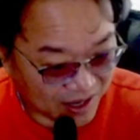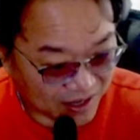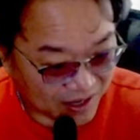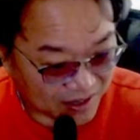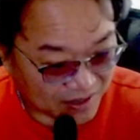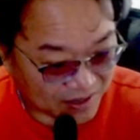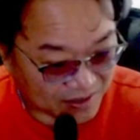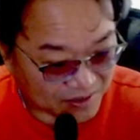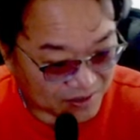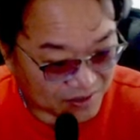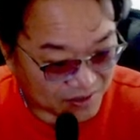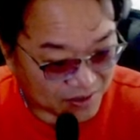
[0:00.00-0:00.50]

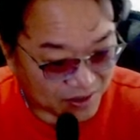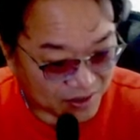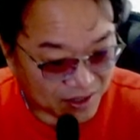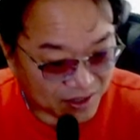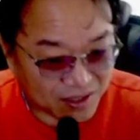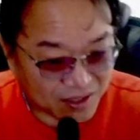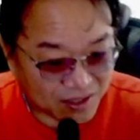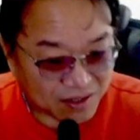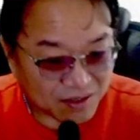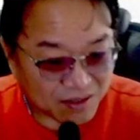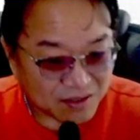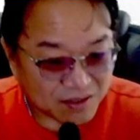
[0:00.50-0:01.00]
그죠?
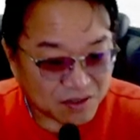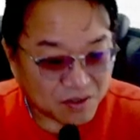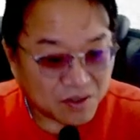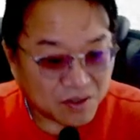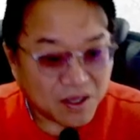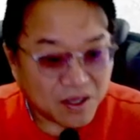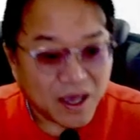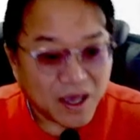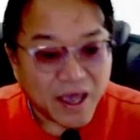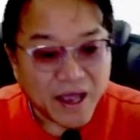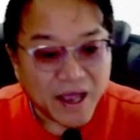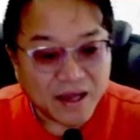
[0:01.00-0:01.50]
그래서
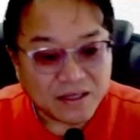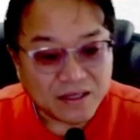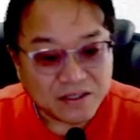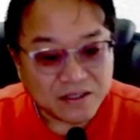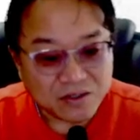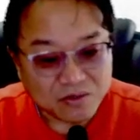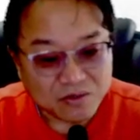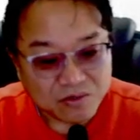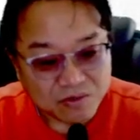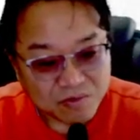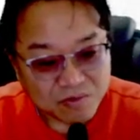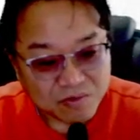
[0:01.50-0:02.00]

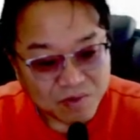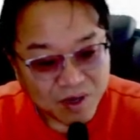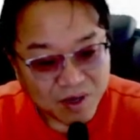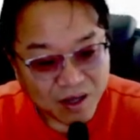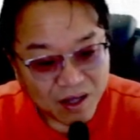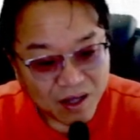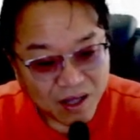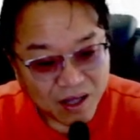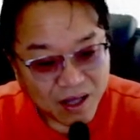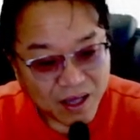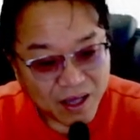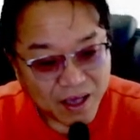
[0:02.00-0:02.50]

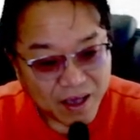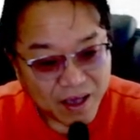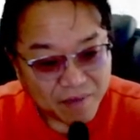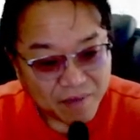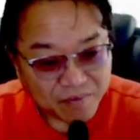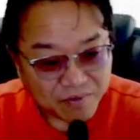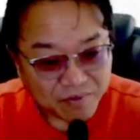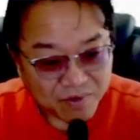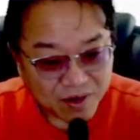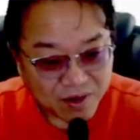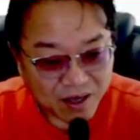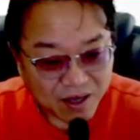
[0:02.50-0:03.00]
LG그룹과
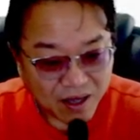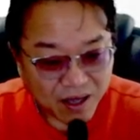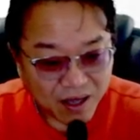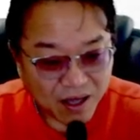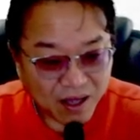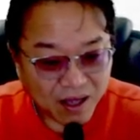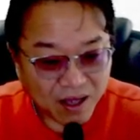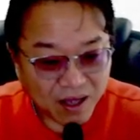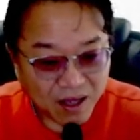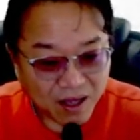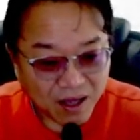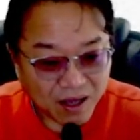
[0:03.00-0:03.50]
애플카
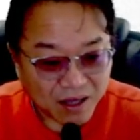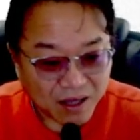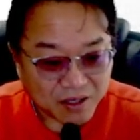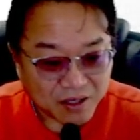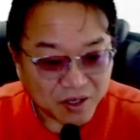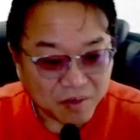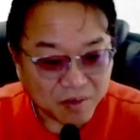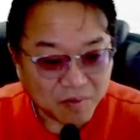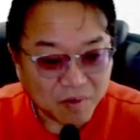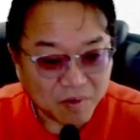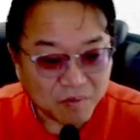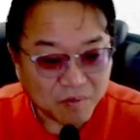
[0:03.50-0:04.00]

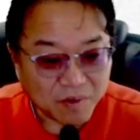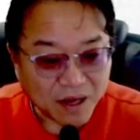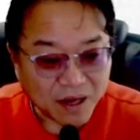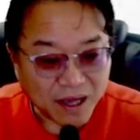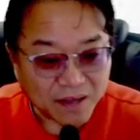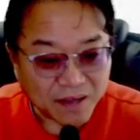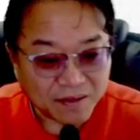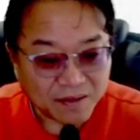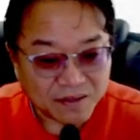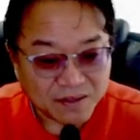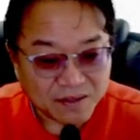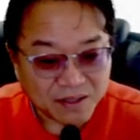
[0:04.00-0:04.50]
협업
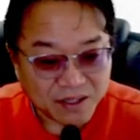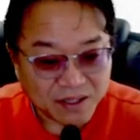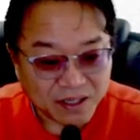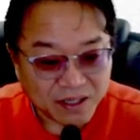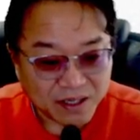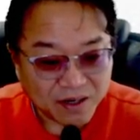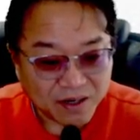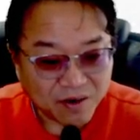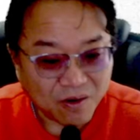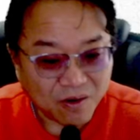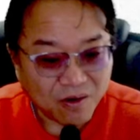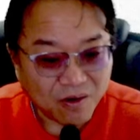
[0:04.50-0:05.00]
가능성이
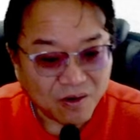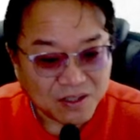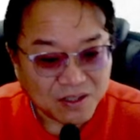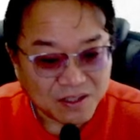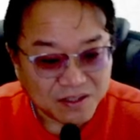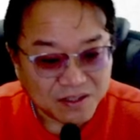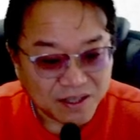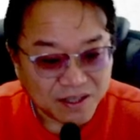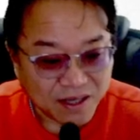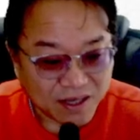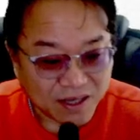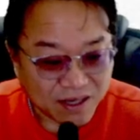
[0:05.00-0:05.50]

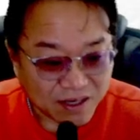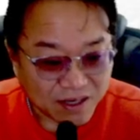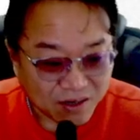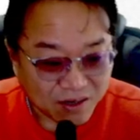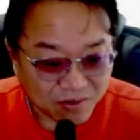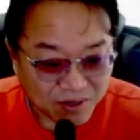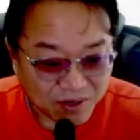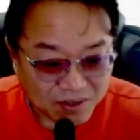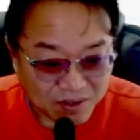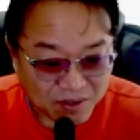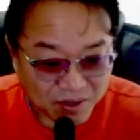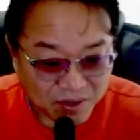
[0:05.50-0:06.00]
커진다라고
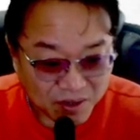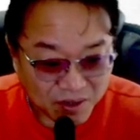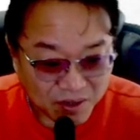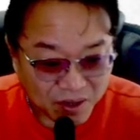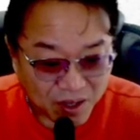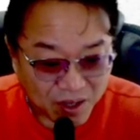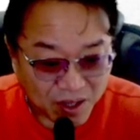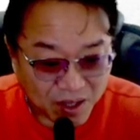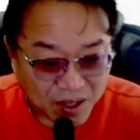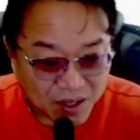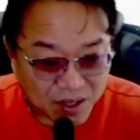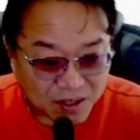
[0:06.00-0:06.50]
해서,
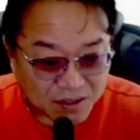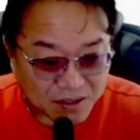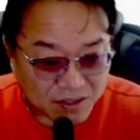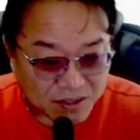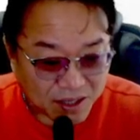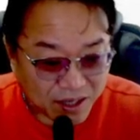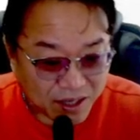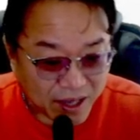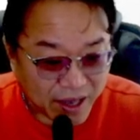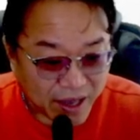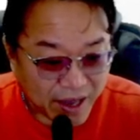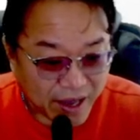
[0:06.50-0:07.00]
자,
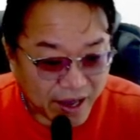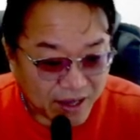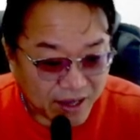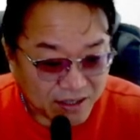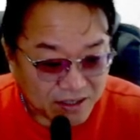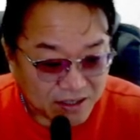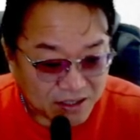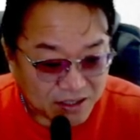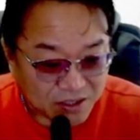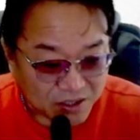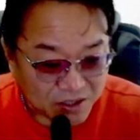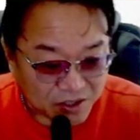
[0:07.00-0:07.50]

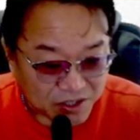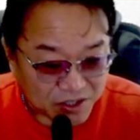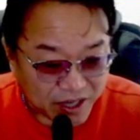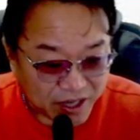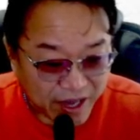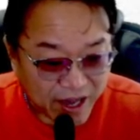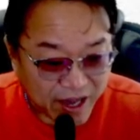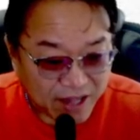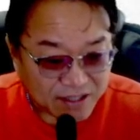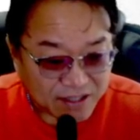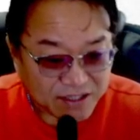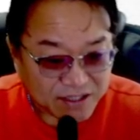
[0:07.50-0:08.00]
LG전자,
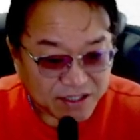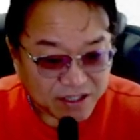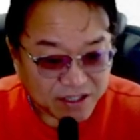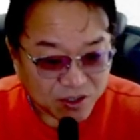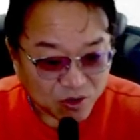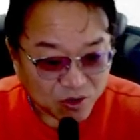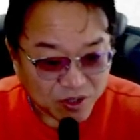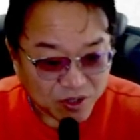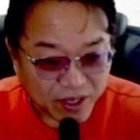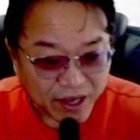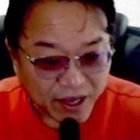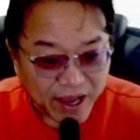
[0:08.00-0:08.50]

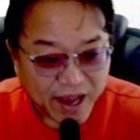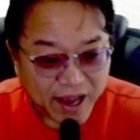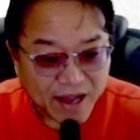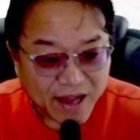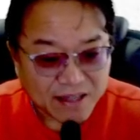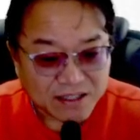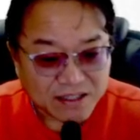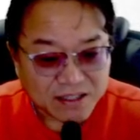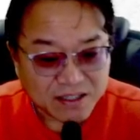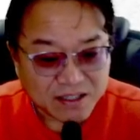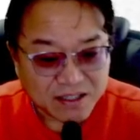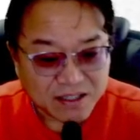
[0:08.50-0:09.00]
LG이노텍,
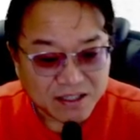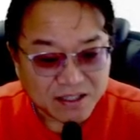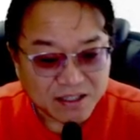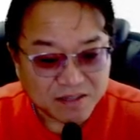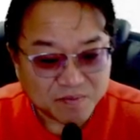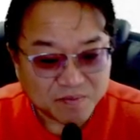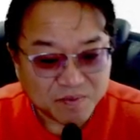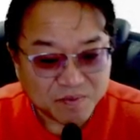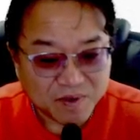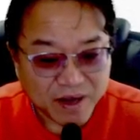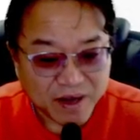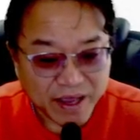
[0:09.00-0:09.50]

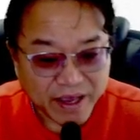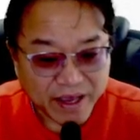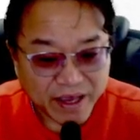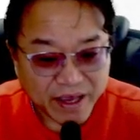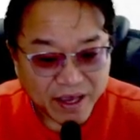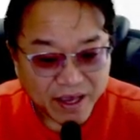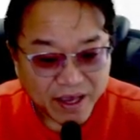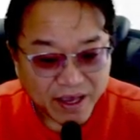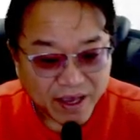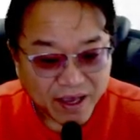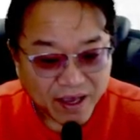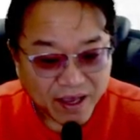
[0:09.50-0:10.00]
LG디스플레이,
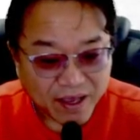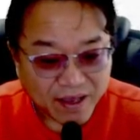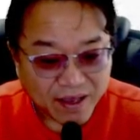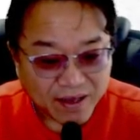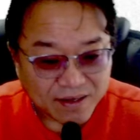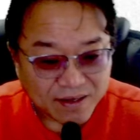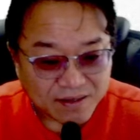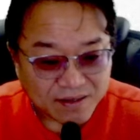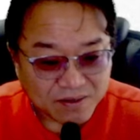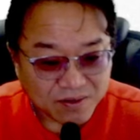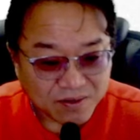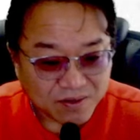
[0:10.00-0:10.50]

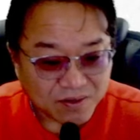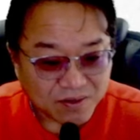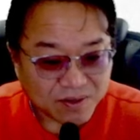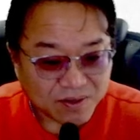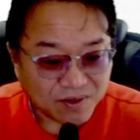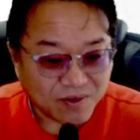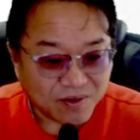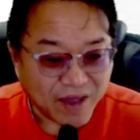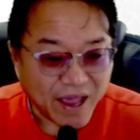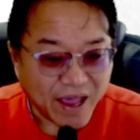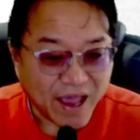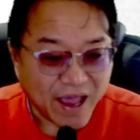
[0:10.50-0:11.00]
그죠? 그리고
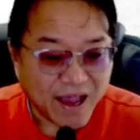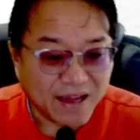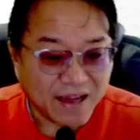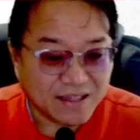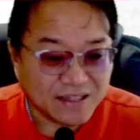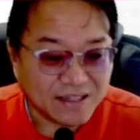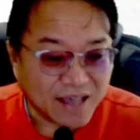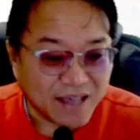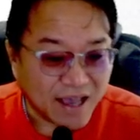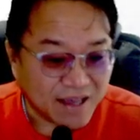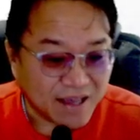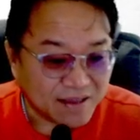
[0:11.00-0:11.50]

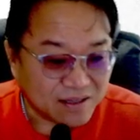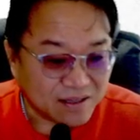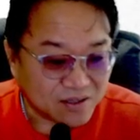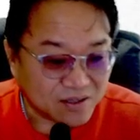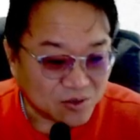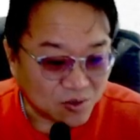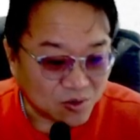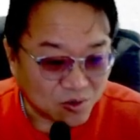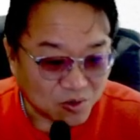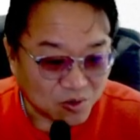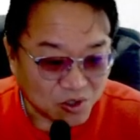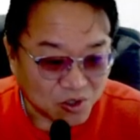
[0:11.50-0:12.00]

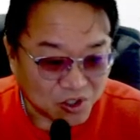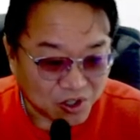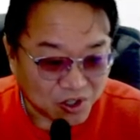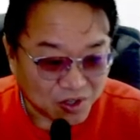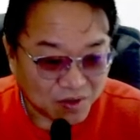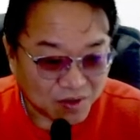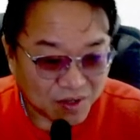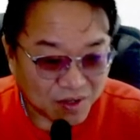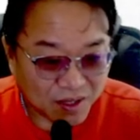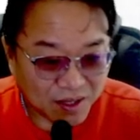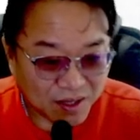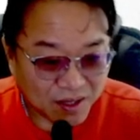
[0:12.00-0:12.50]
LG엔솔루션
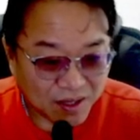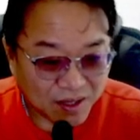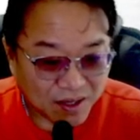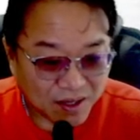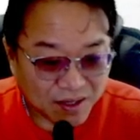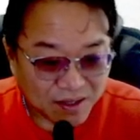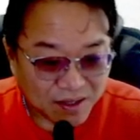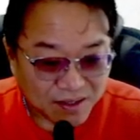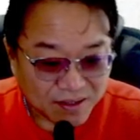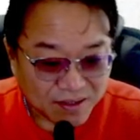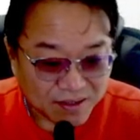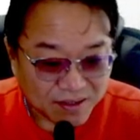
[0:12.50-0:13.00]

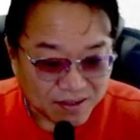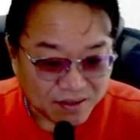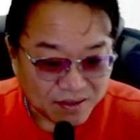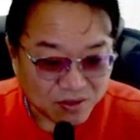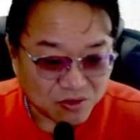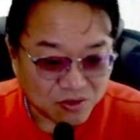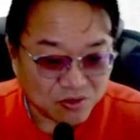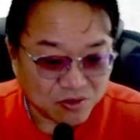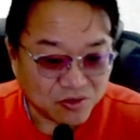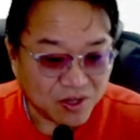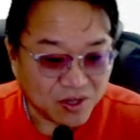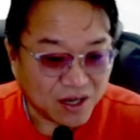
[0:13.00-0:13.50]
등
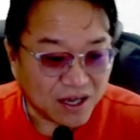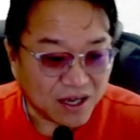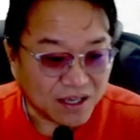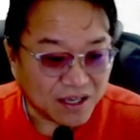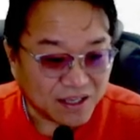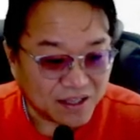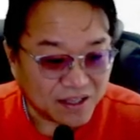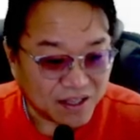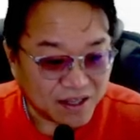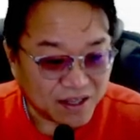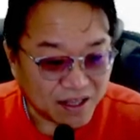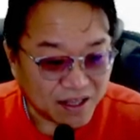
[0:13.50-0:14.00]
수혜가
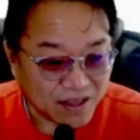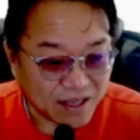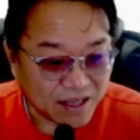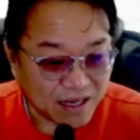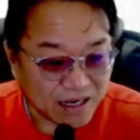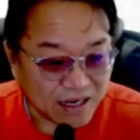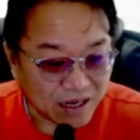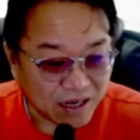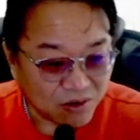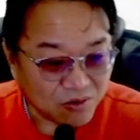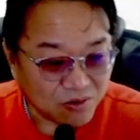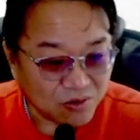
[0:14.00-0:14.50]

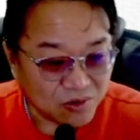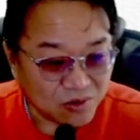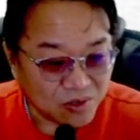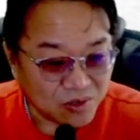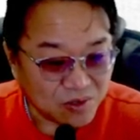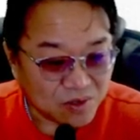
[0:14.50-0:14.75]
기대된다라고는